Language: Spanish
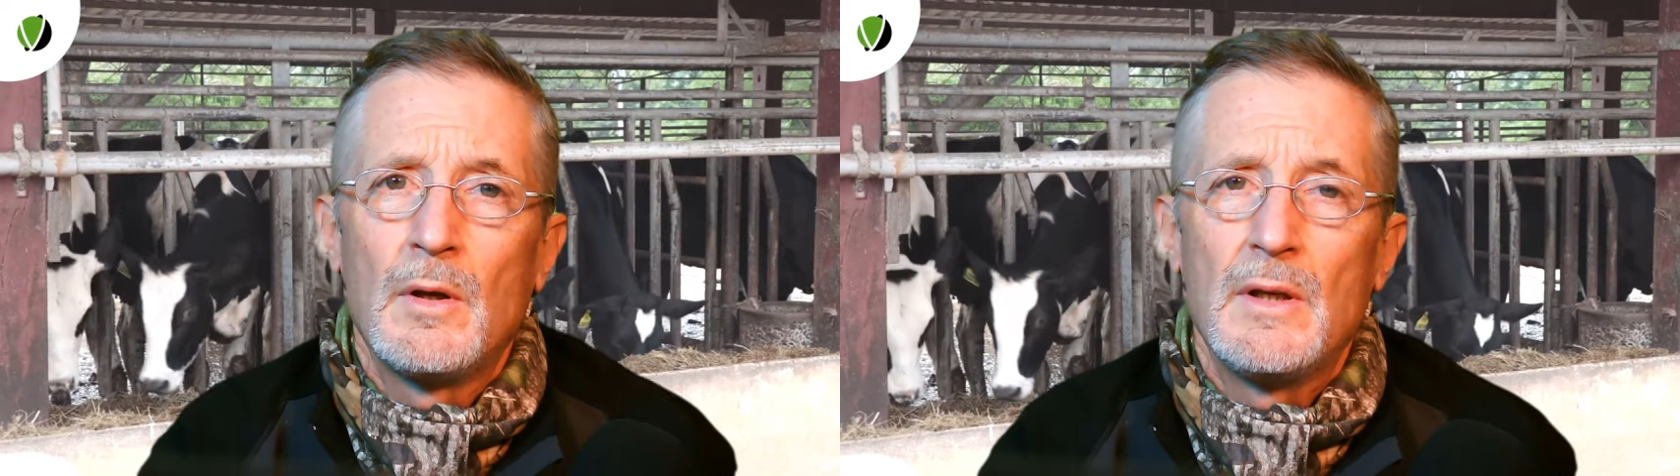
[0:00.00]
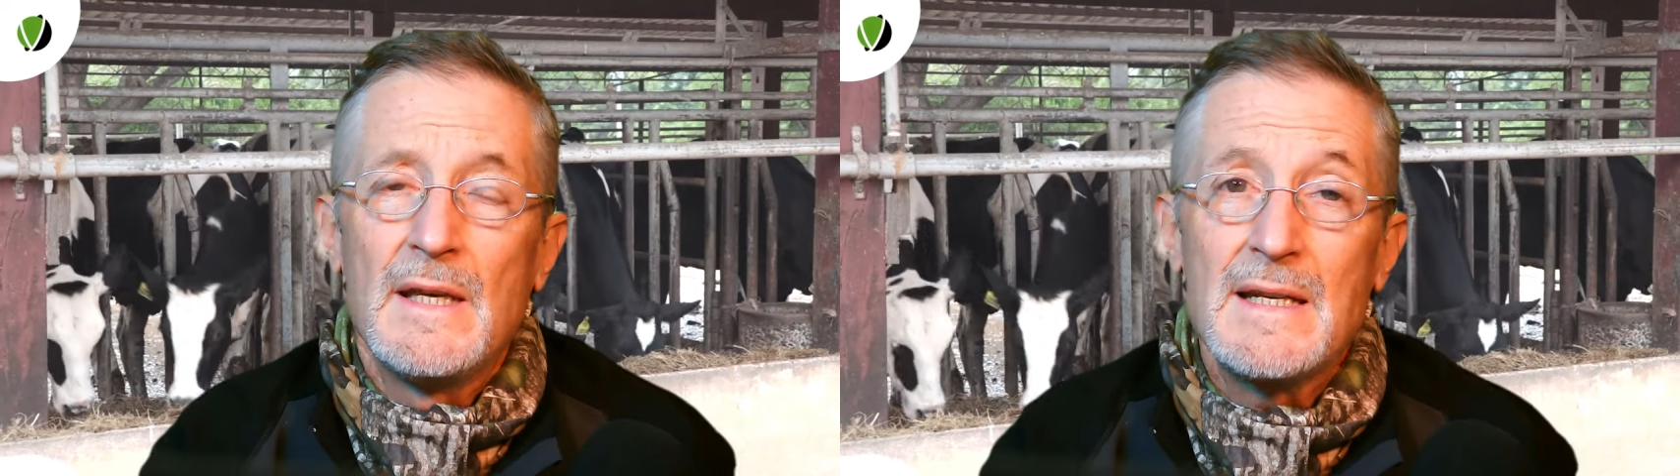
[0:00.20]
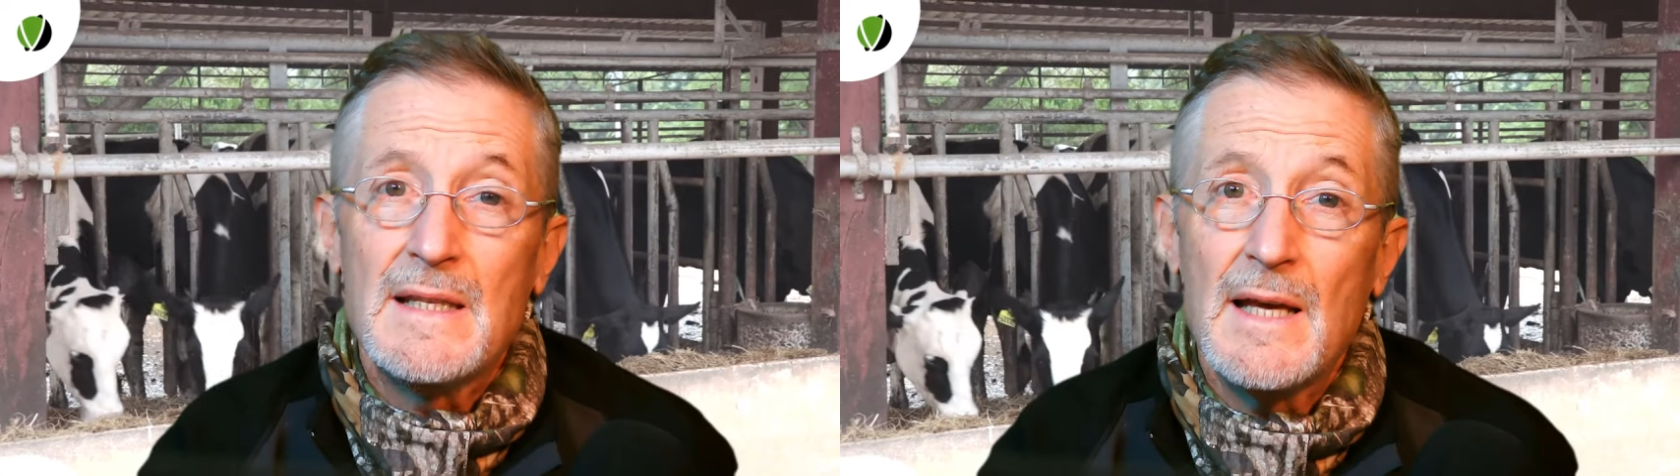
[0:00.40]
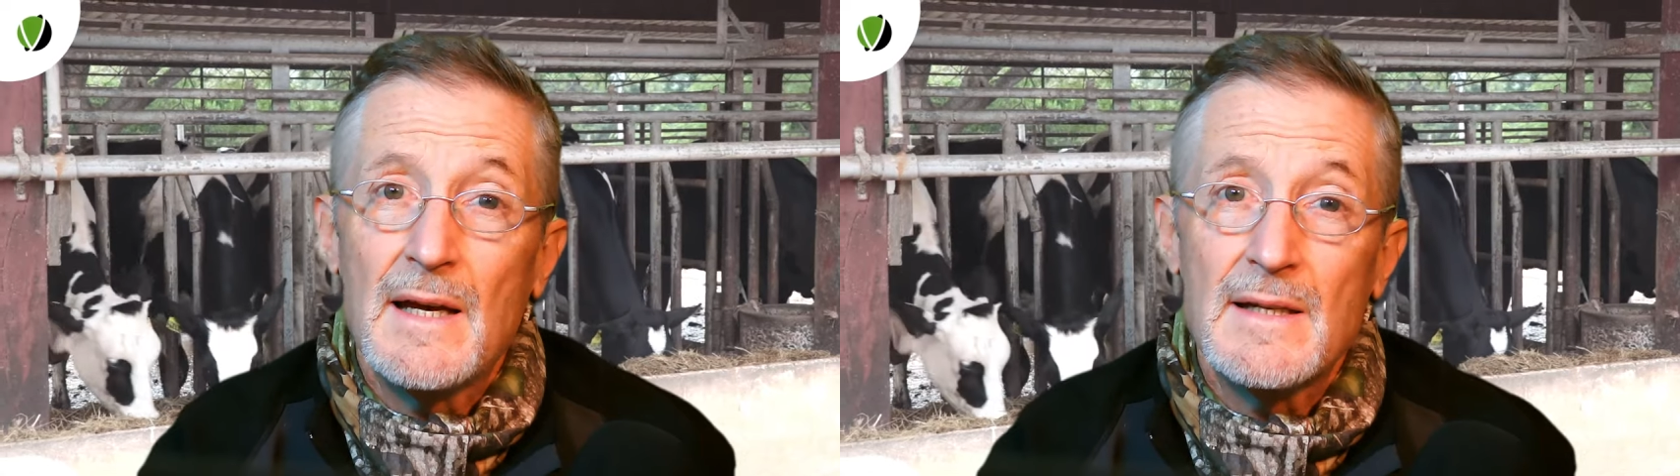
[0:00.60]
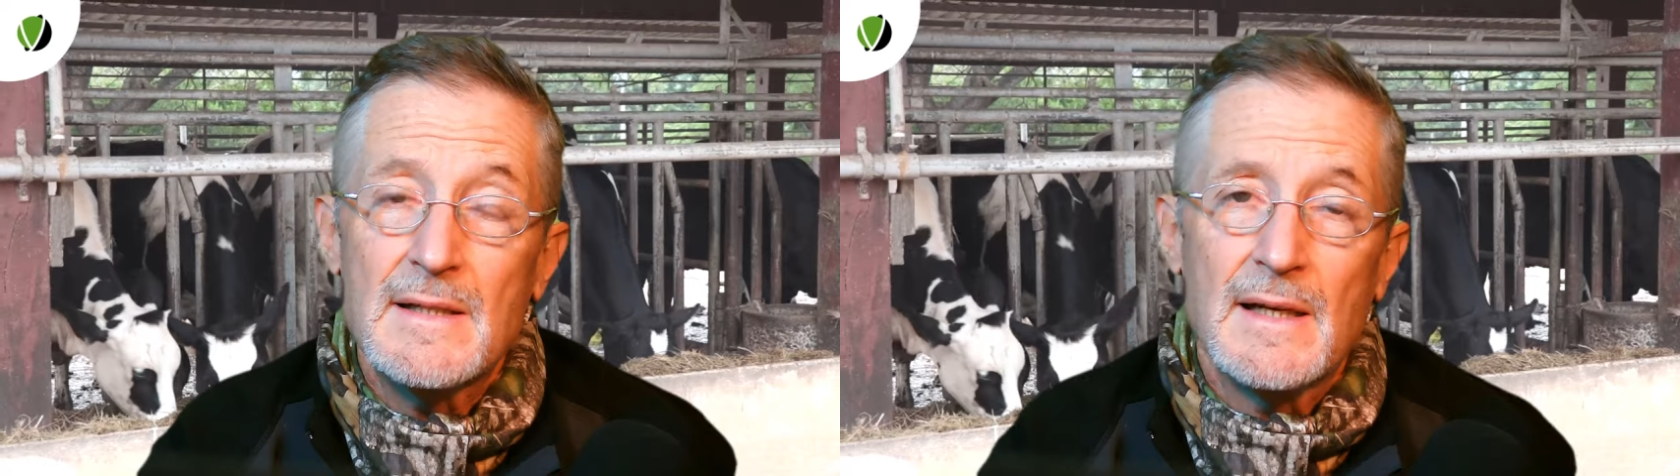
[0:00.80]
Y esta
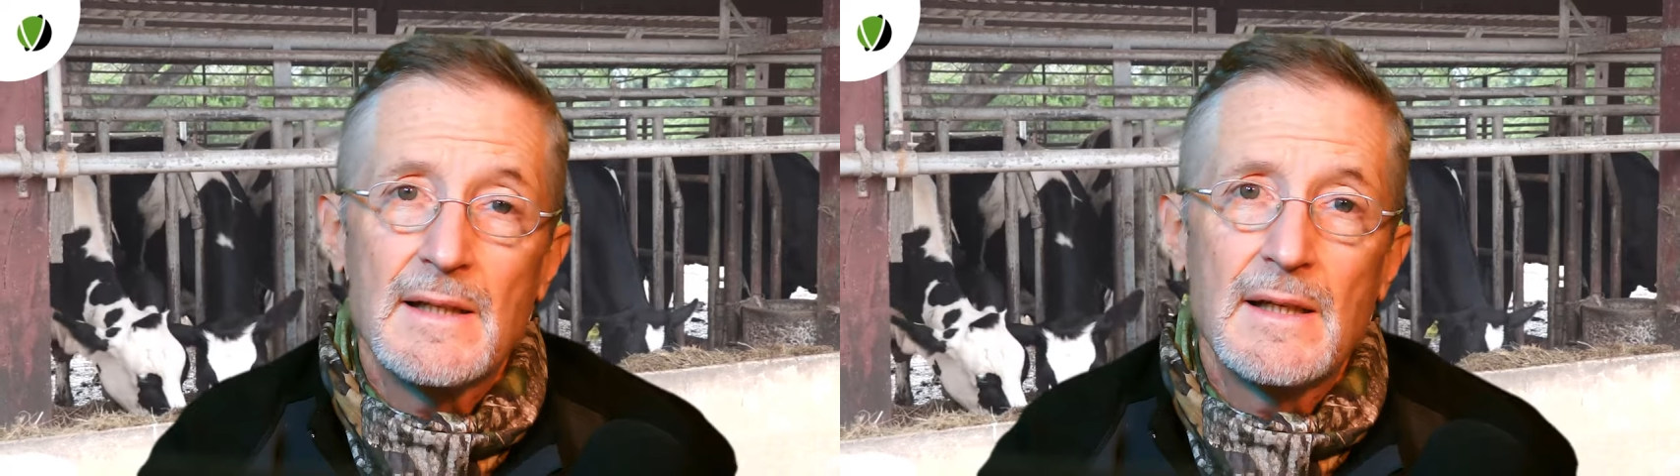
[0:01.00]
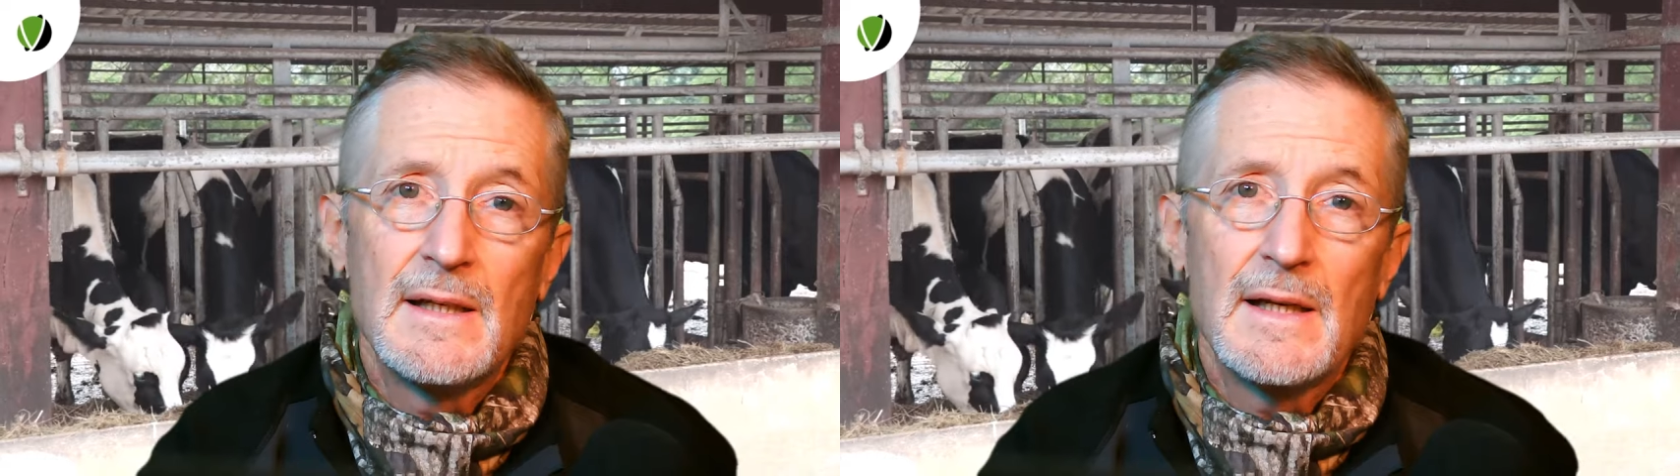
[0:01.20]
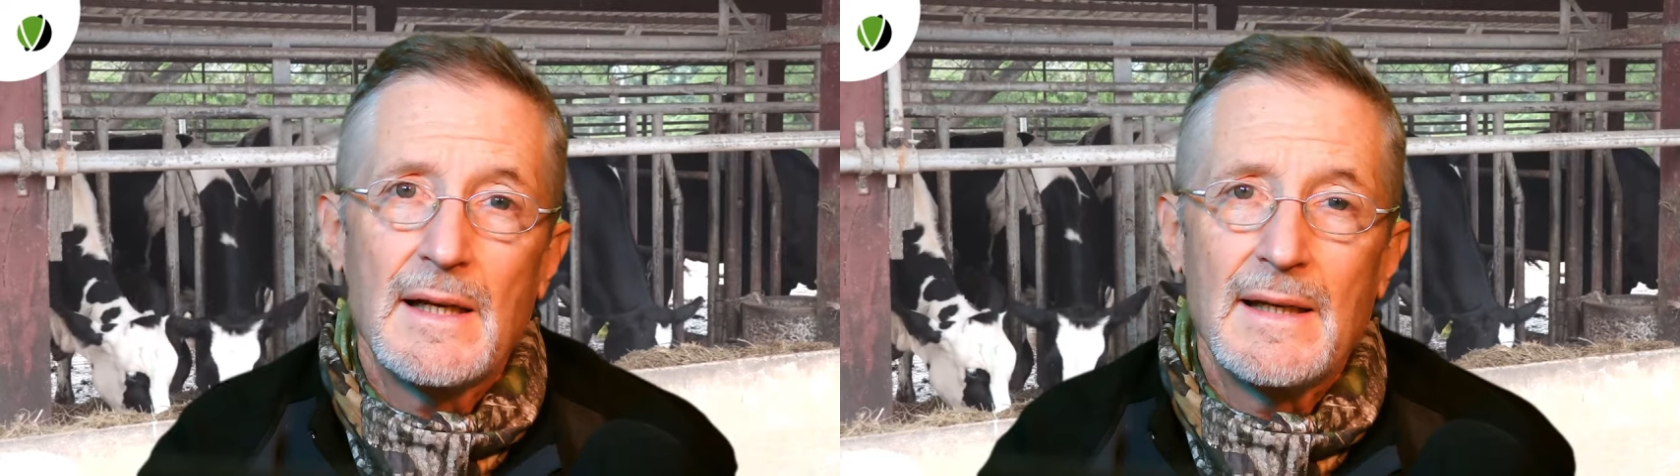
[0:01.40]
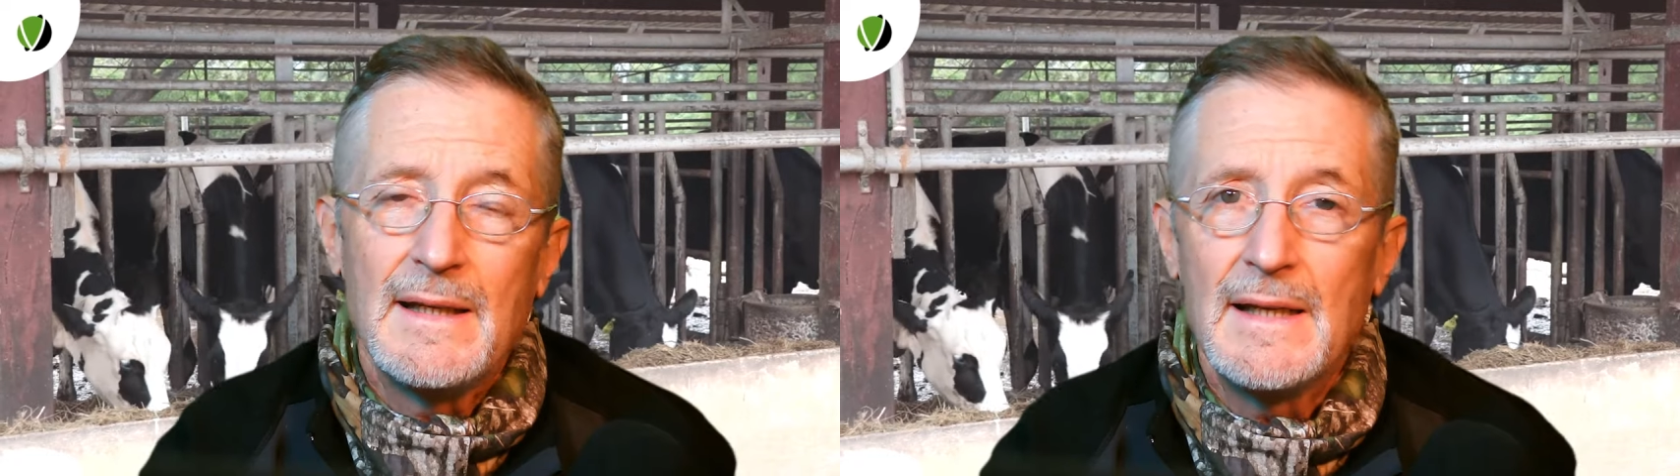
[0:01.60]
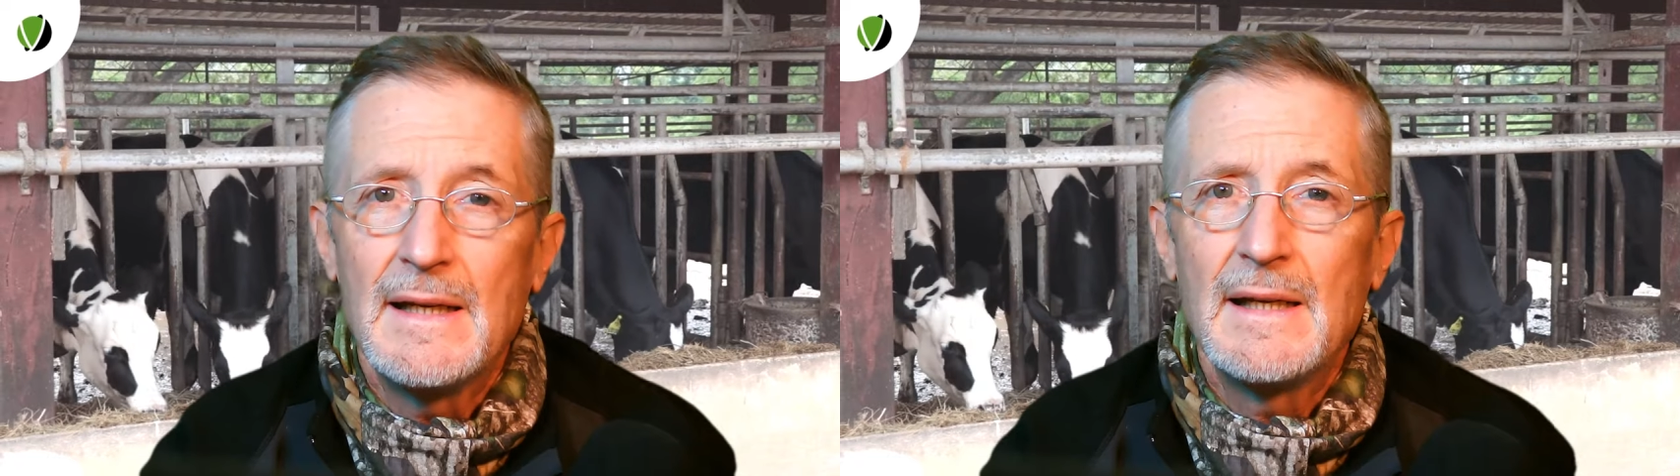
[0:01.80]
estrategia
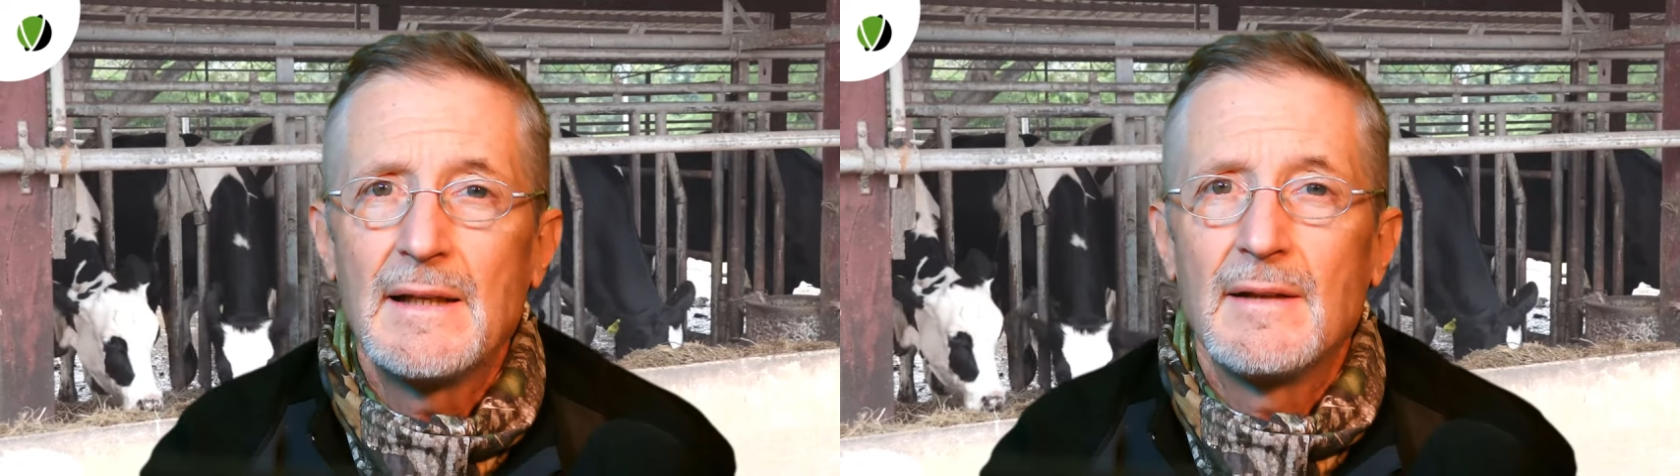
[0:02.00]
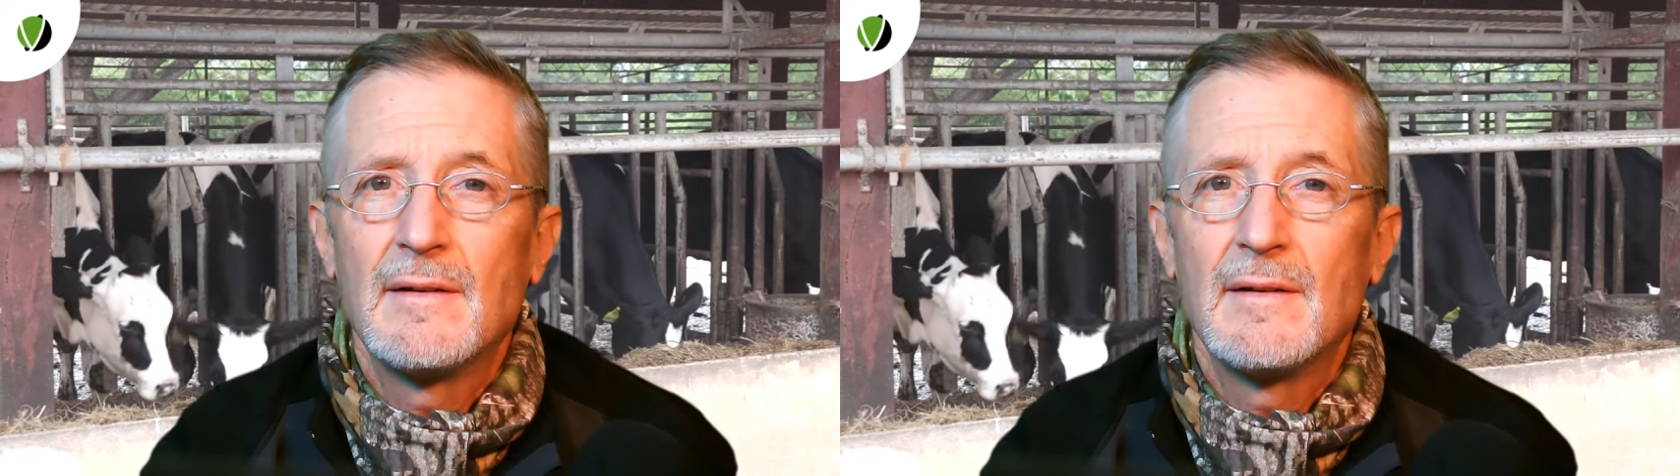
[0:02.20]
requiere